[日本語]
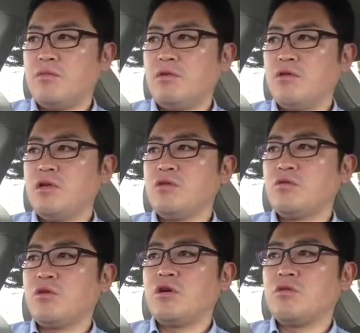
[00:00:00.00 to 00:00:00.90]
まあ、何
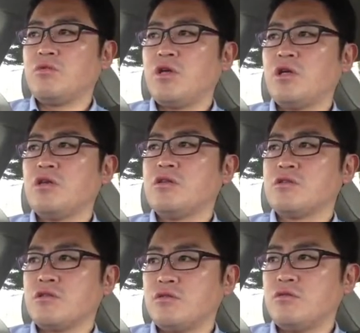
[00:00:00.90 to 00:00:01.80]
を取られても嫌なん
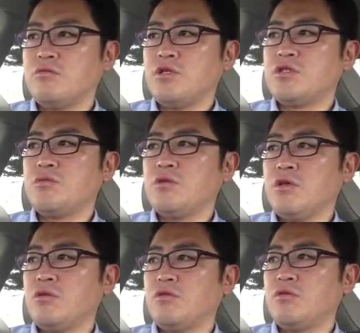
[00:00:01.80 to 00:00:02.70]
ですけど、まあ一番
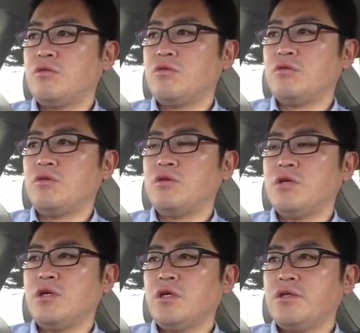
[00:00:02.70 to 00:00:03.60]
ね、こ
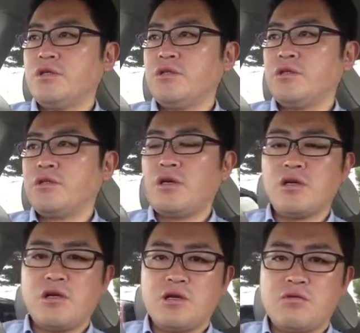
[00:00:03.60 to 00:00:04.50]
う、
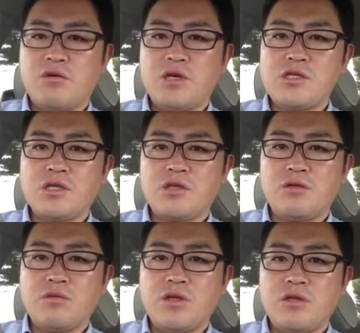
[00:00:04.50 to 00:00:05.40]
誰かがこう入っちゃっ
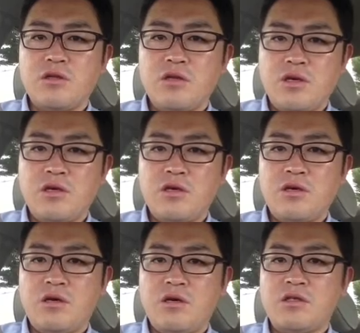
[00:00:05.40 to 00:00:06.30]
たみたいなね、
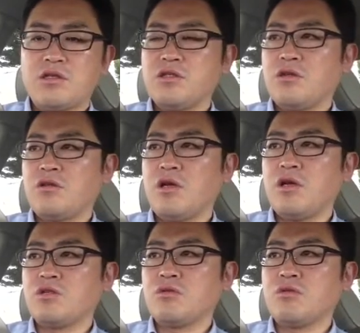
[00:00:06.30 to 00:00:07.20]
話だってな
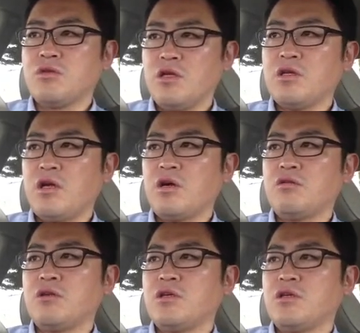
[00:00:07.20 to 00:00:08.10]
んかちょっとね
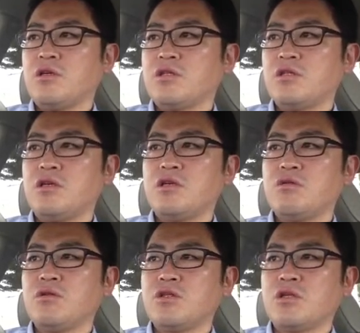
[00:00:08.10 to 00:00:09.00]
赤の他人が知らない
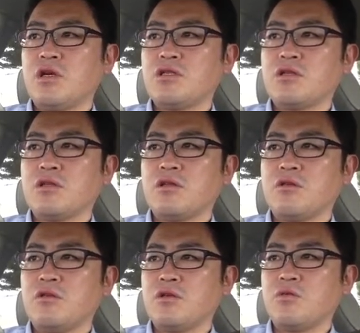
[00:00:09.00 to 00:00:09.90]
人が入っちゃったっ
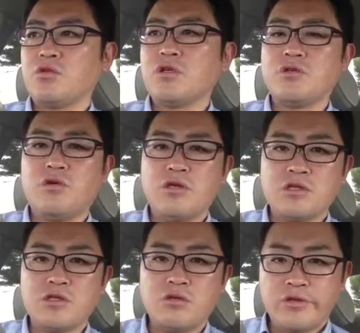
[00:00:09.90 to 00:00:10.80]
ていうのは気持ち悪いお
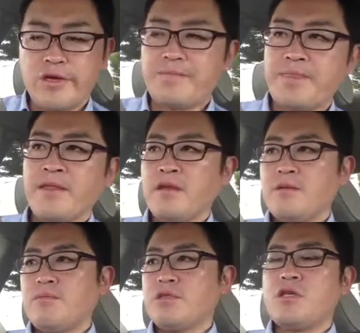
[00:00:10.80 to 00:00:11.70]
話なので、
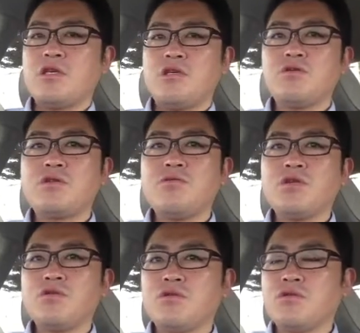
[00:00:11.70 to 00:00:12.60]
まあ、ぜひ気をつけ
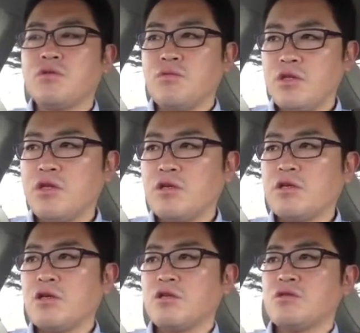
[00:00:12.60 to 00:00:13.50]
ましょうと言ってもねなか
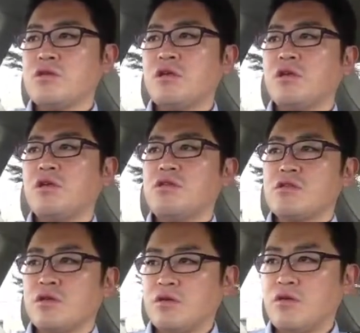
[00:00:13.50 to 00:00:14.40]
なか気をつけられないんで
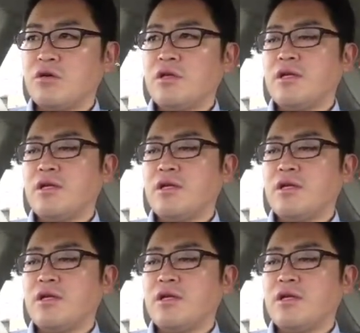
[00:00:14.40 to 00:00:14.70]
すけど